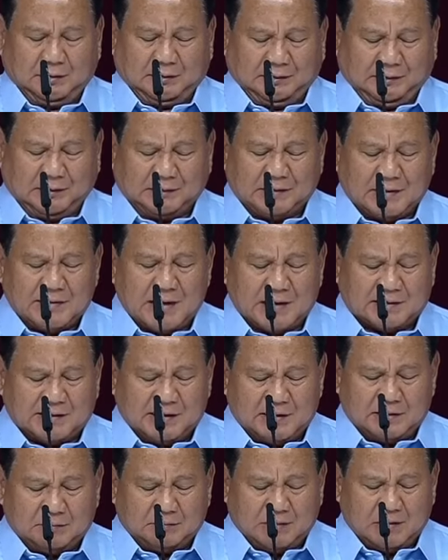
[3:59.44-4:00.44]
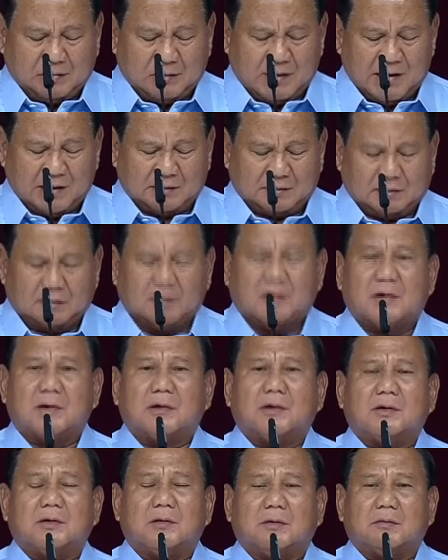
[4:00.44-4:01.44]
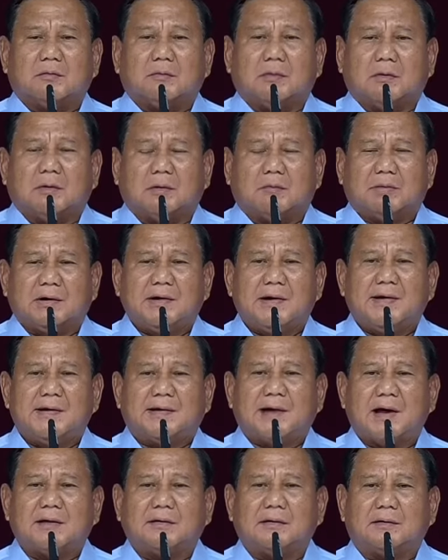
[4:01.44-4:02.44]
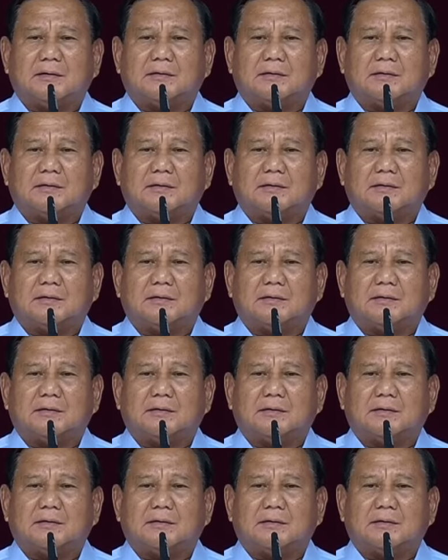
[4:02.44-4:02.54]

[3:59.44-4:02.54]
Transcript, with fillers: kita yakin bahwa pendidikan